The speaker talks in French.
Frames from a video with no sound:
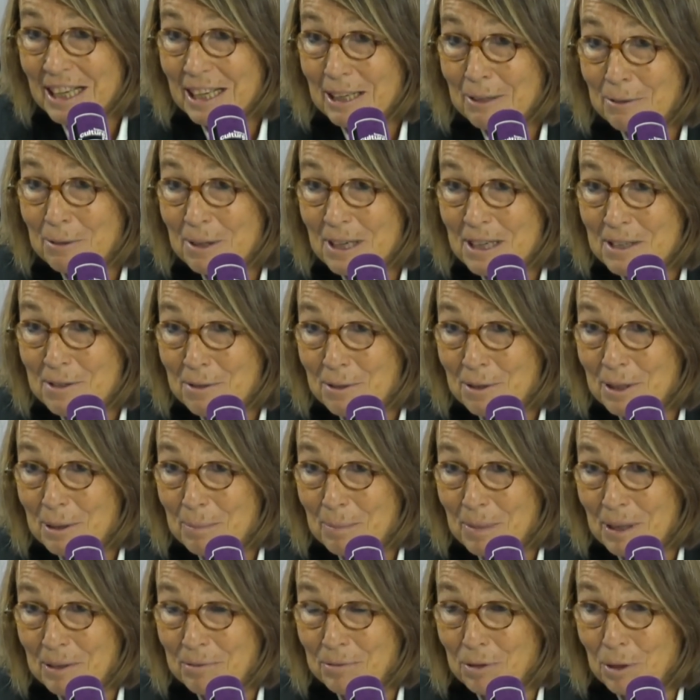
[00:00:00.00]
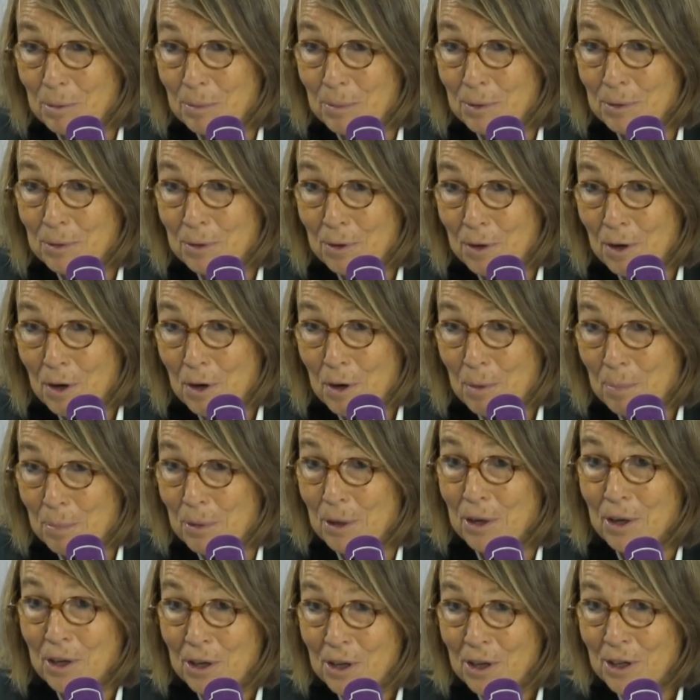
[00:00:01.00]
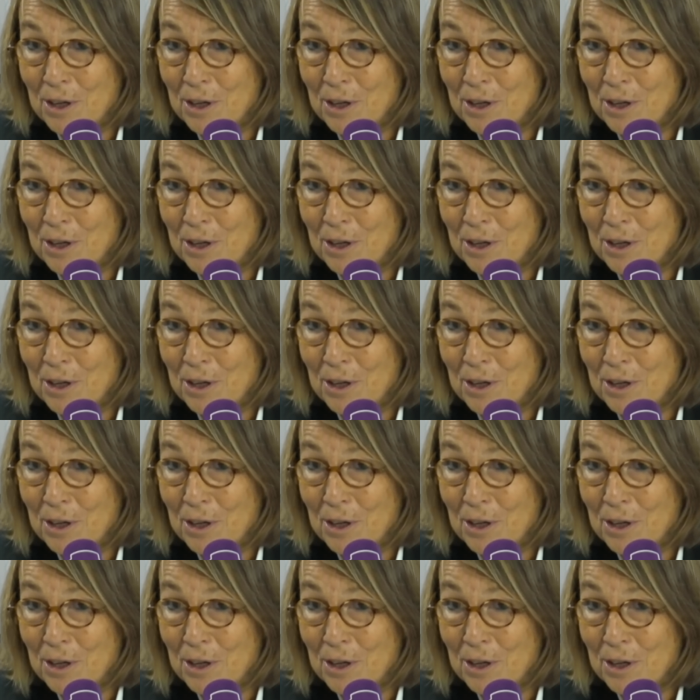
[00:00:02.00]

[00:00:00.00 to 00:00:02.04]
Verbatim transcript: la régulation des plateformes en Europe,